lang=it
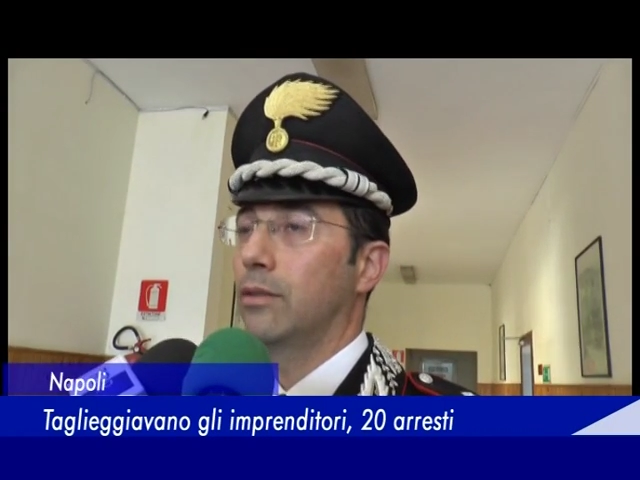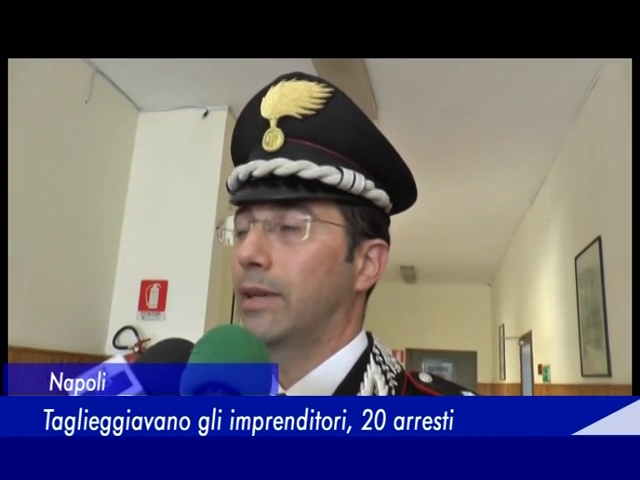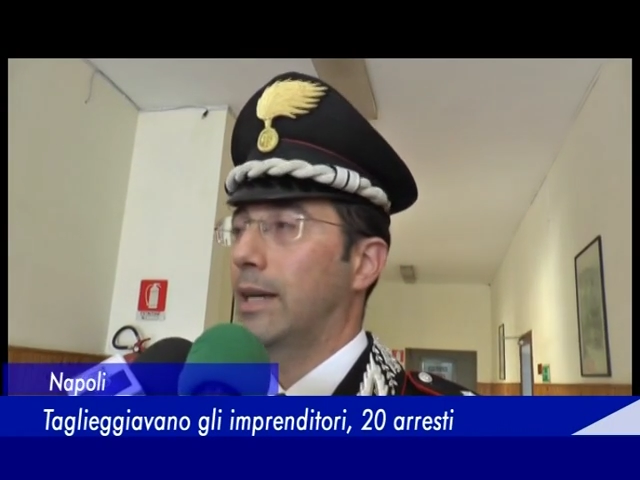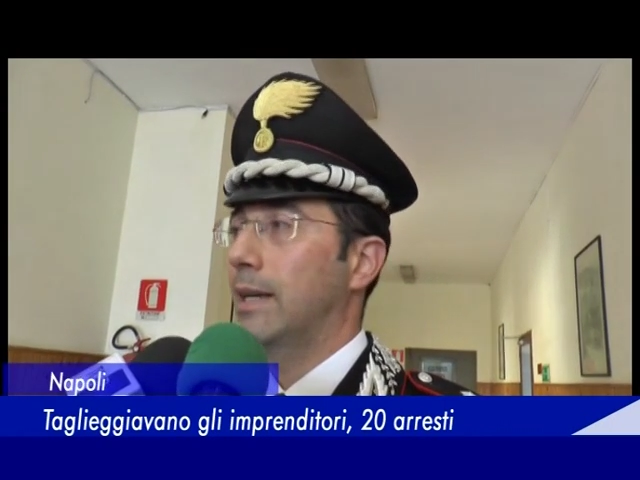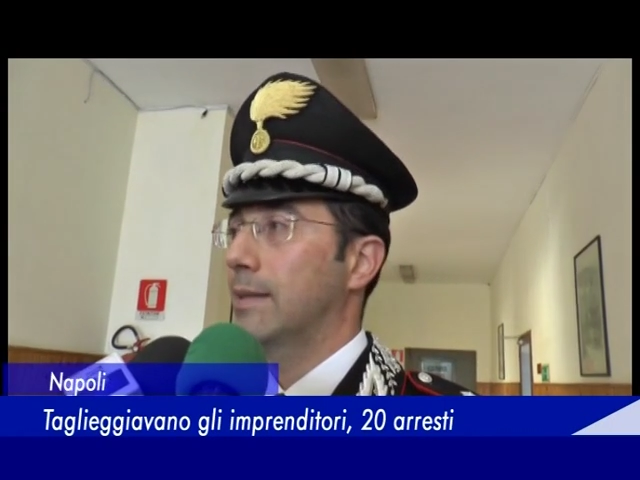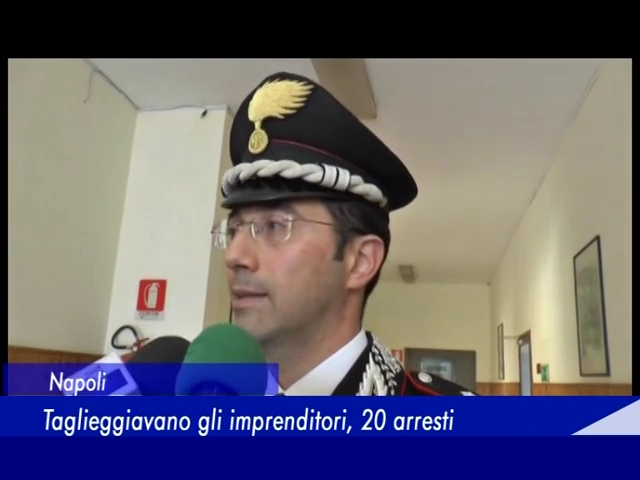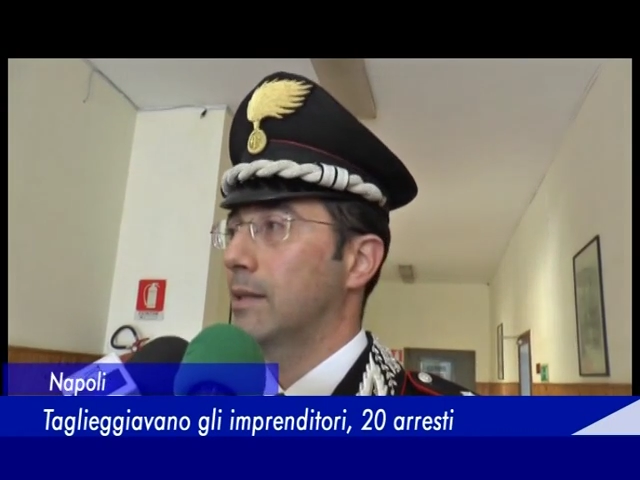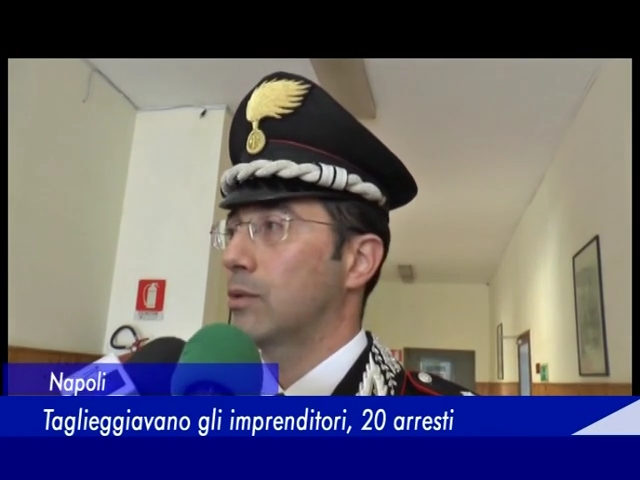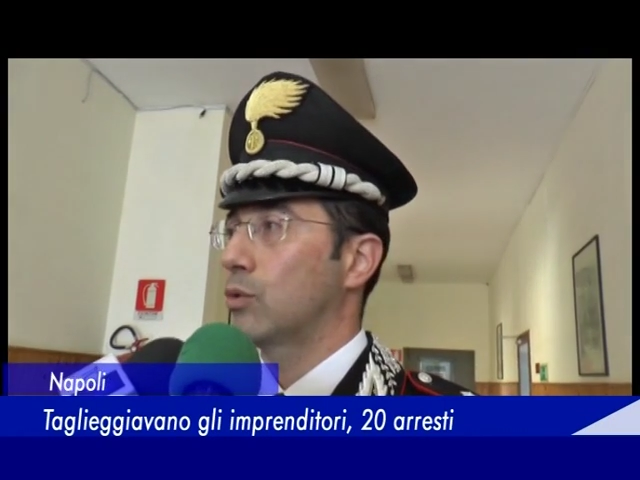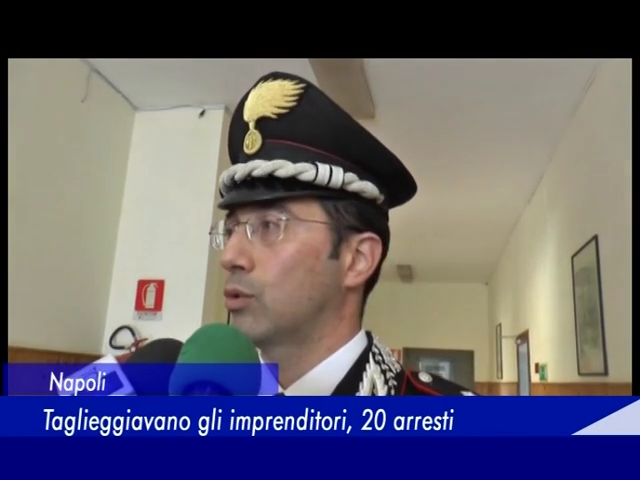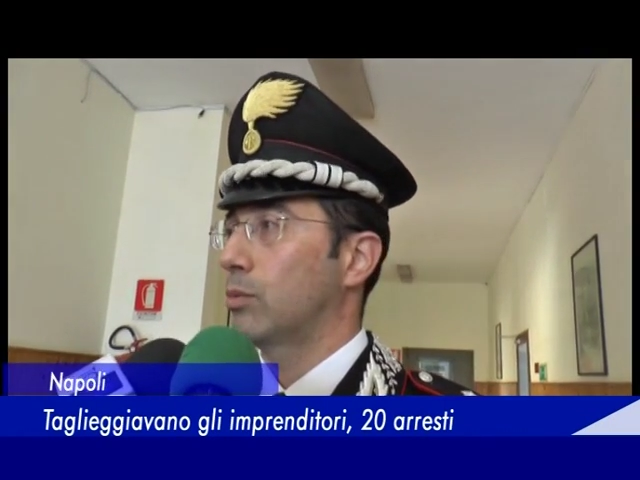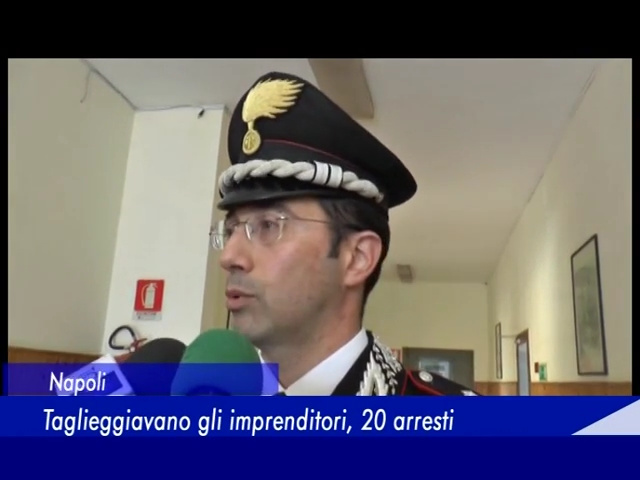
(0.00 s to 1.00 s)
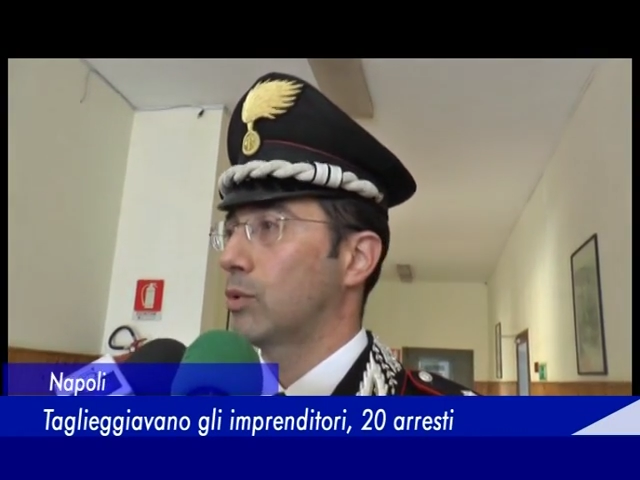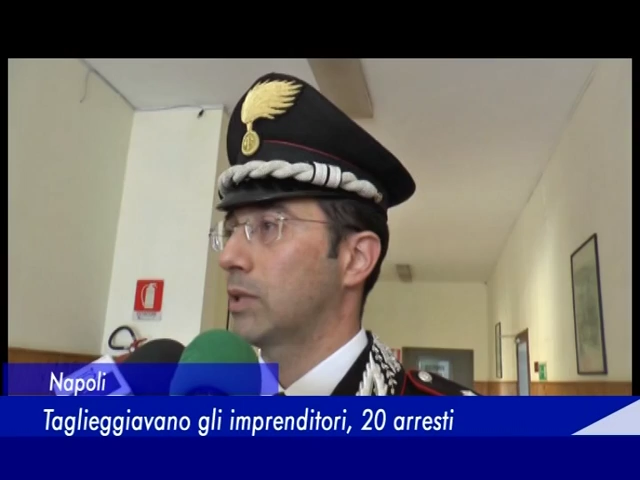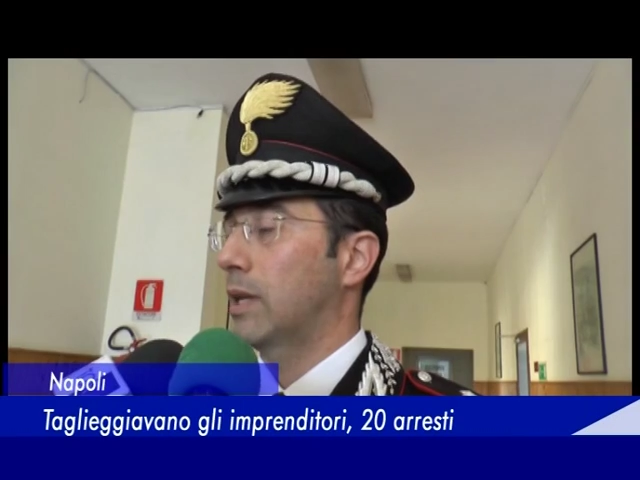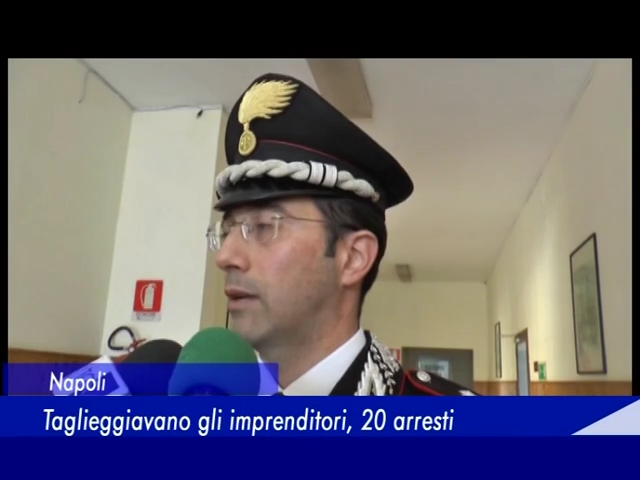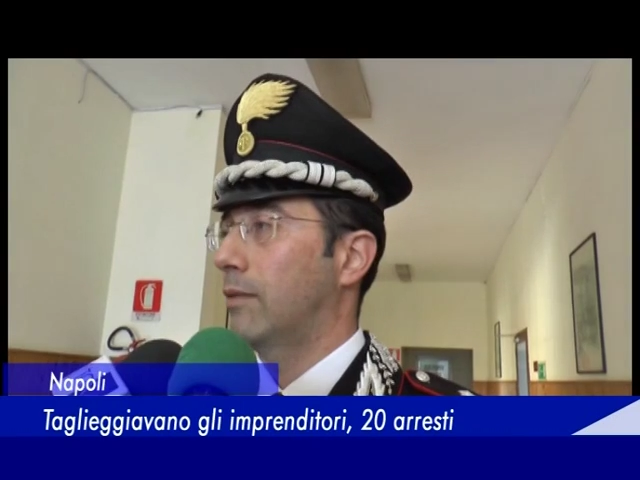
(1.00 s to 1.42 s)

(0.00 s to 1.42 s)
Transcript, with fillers: dovrà essere sottoposta